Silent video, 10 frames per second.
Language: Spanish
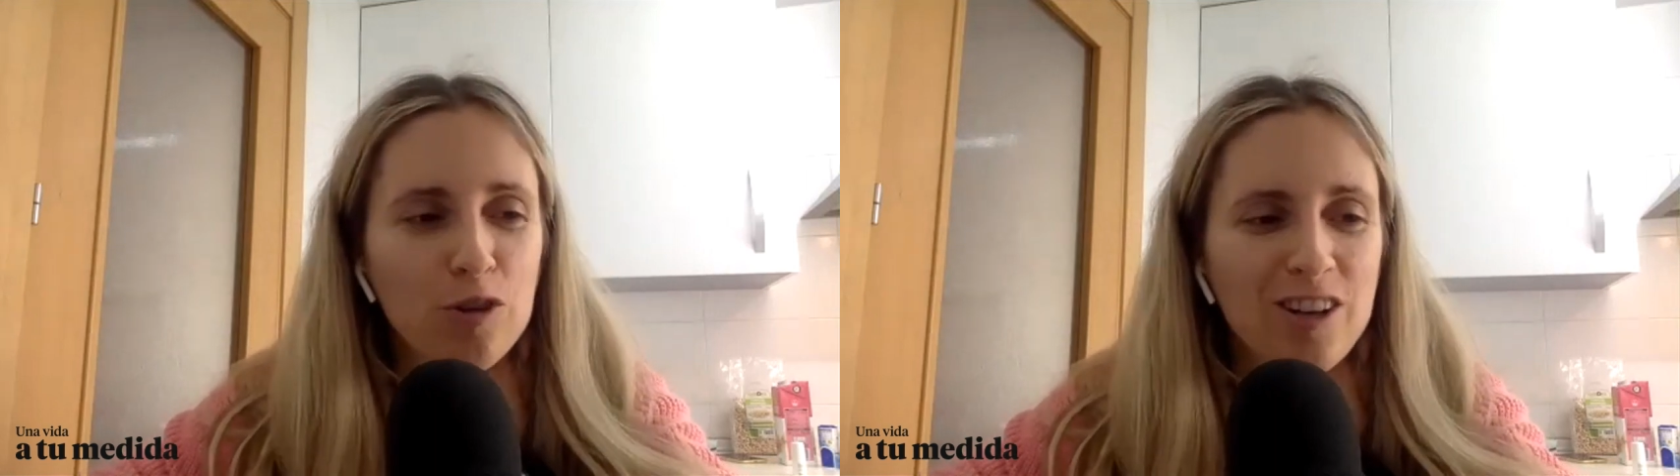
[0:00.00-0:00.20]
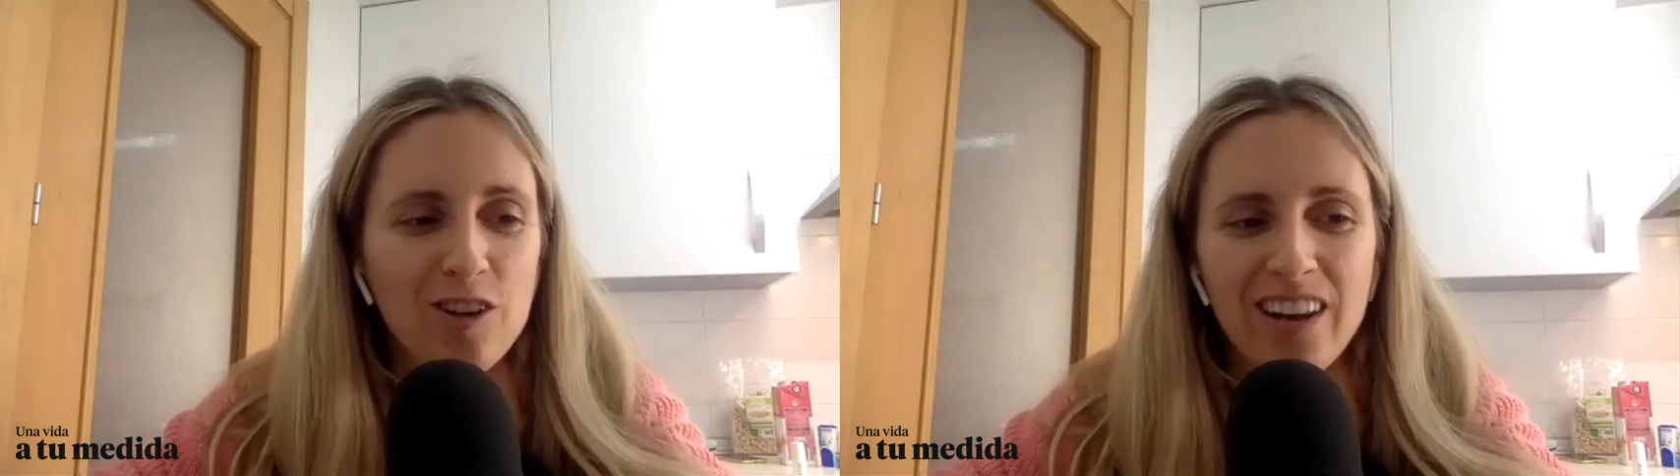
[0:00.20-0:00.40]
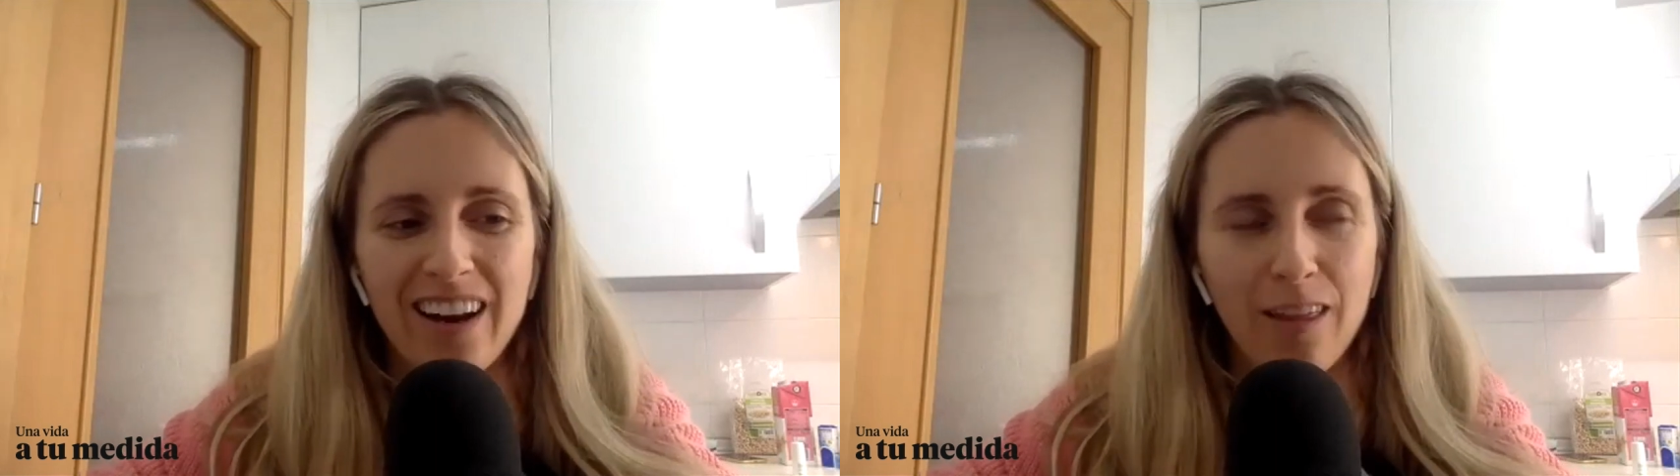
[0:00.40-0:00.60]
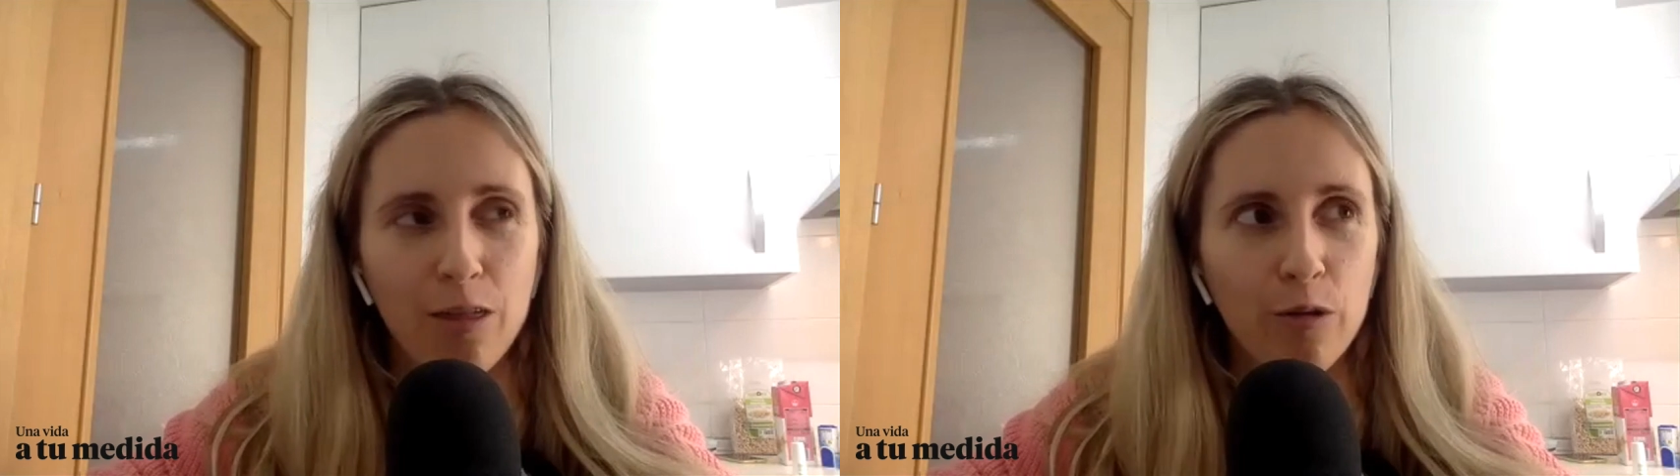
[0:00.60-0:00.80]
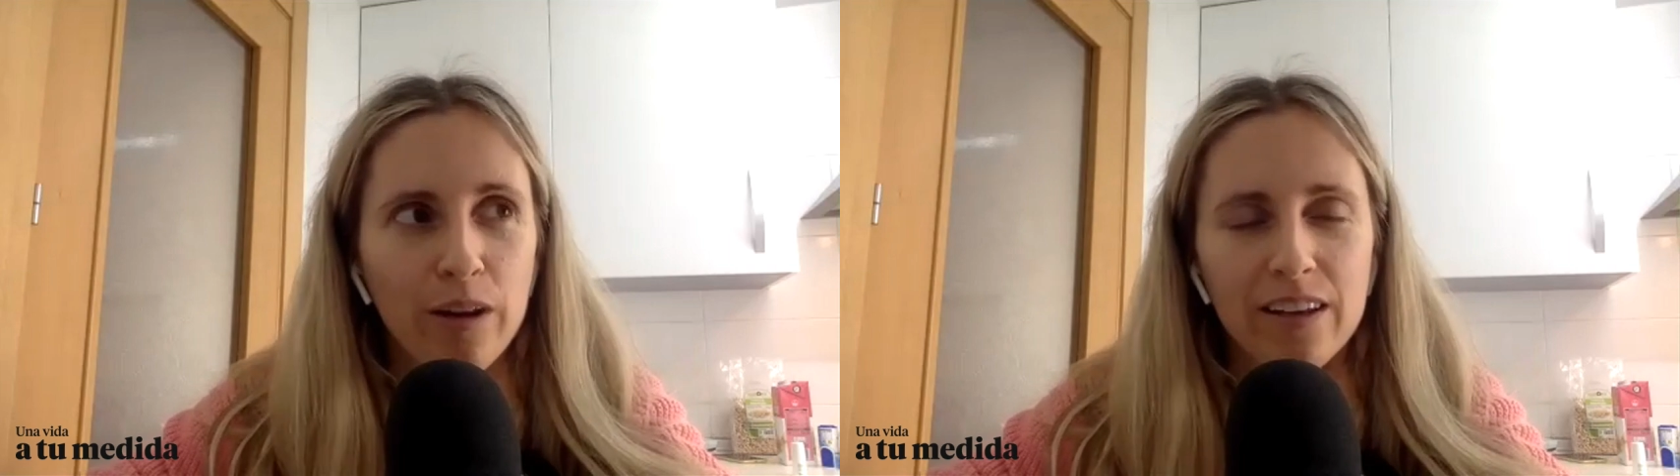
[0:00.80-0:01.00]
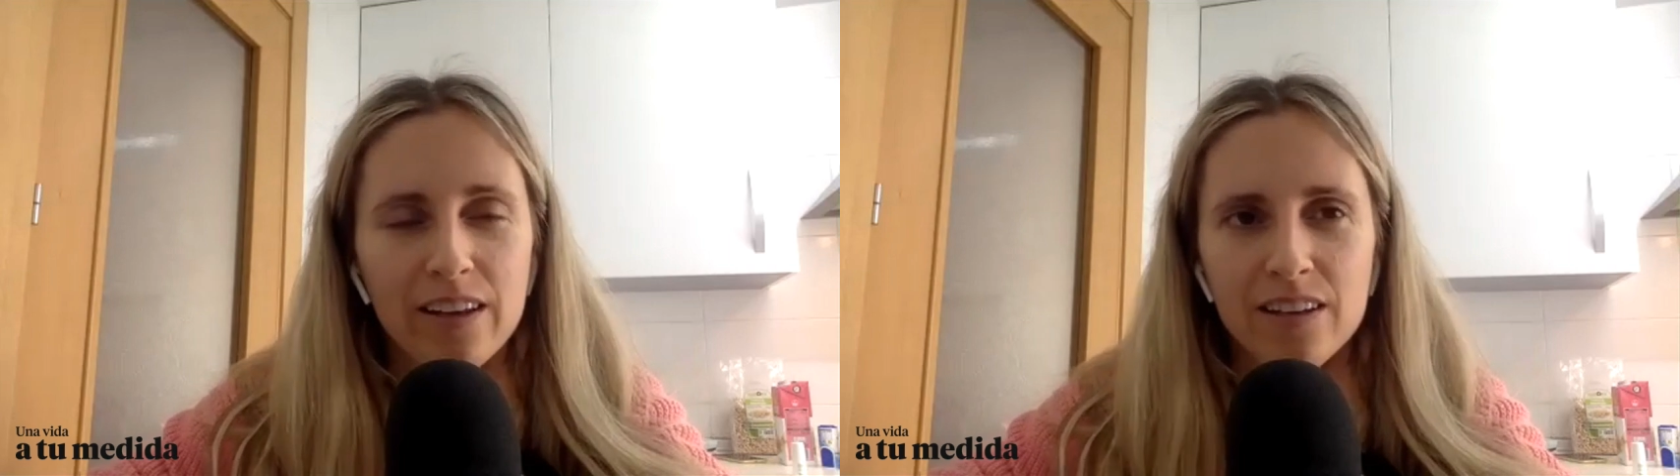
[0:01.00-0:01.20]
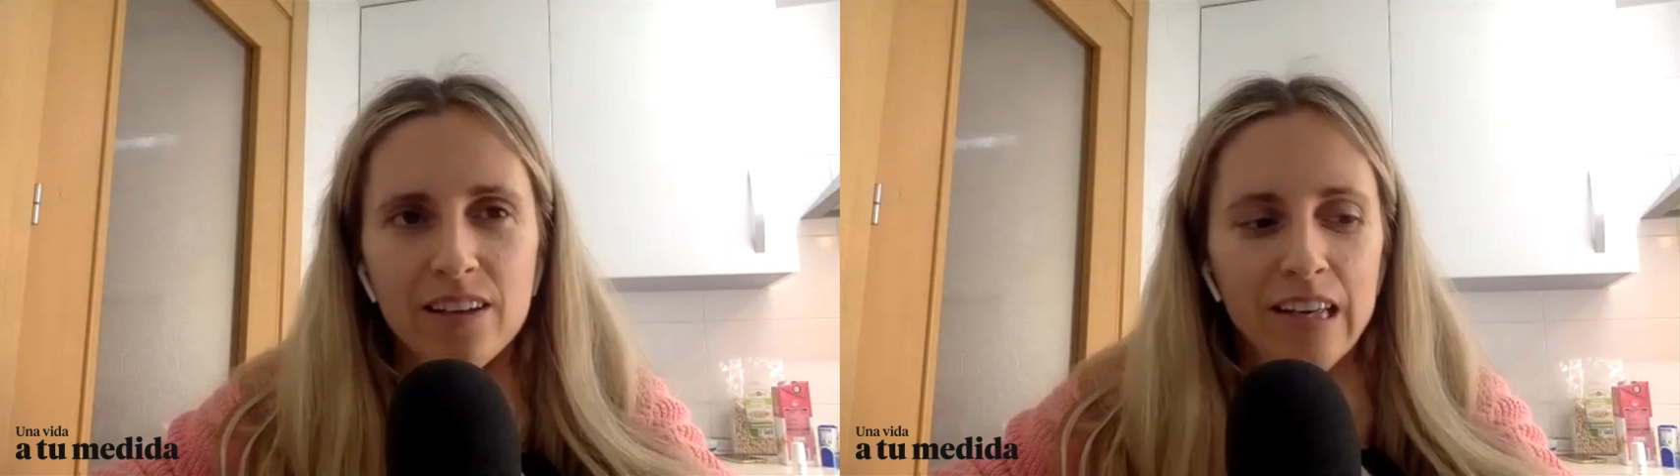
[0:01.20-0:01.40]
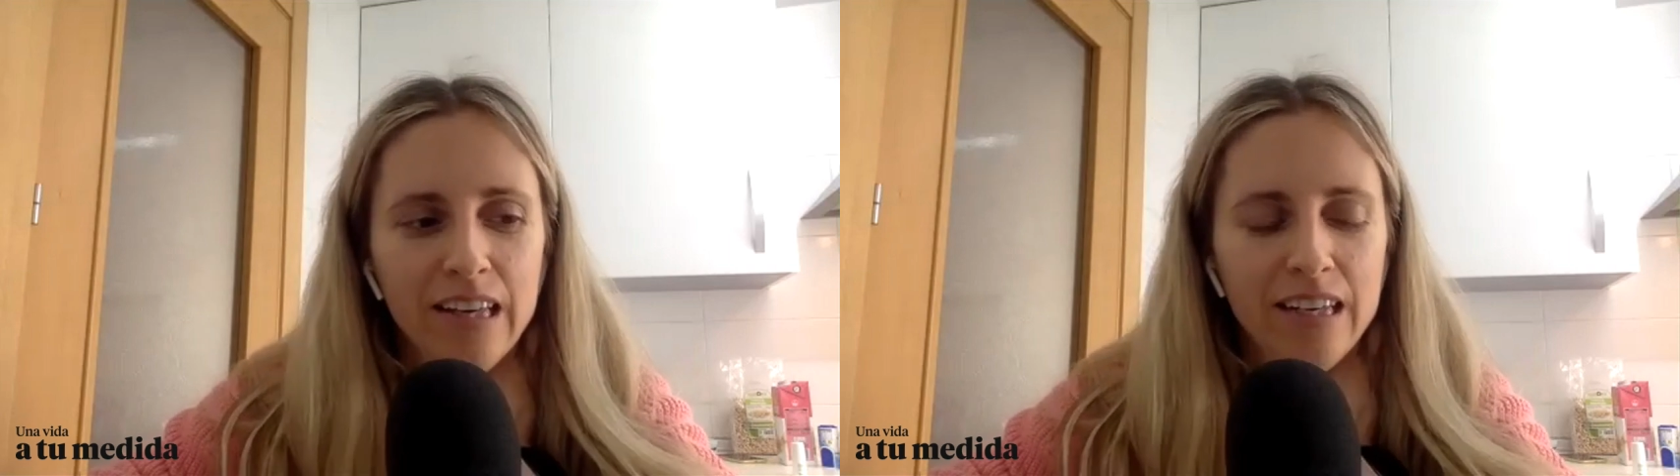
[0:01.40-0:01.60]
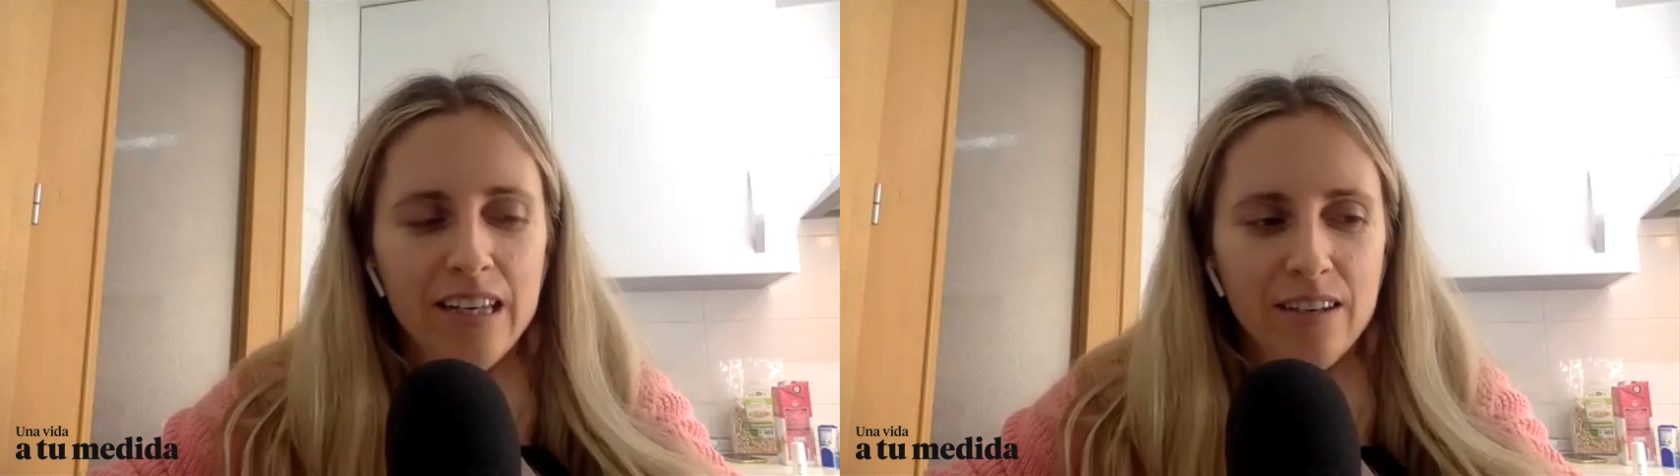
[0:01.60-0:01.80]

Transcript: lleno de razones y,